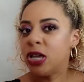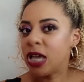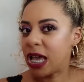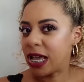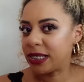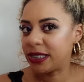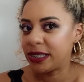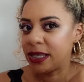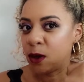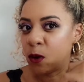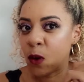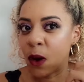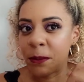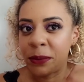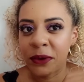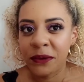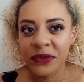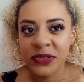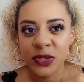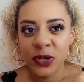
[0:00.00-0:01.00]
assim, com uma
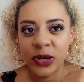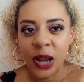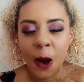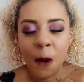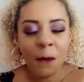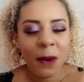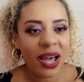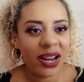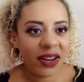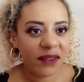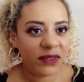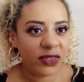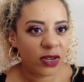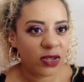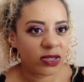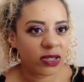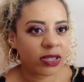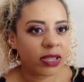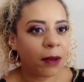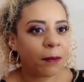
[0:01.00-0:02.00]
profissional
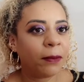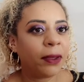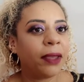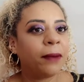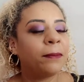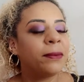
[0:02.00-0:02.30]
maravilhosa também.